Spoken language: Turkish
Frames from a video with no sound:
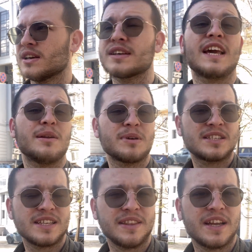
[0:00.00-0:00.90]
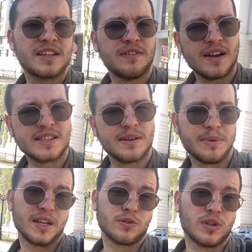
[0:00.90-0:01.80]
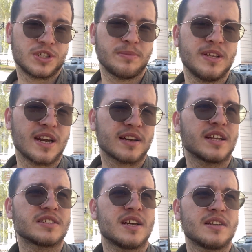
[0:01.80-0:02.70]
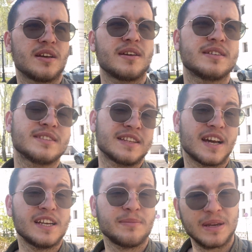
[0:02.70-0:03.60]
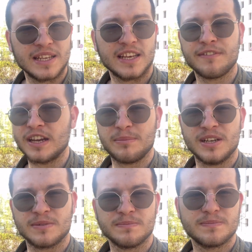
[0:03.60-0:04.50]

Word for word: Gelmek isteyenler de varsa bana da ulaşabilir arkadaşlar. Detaylı bilgiyi verebilirim.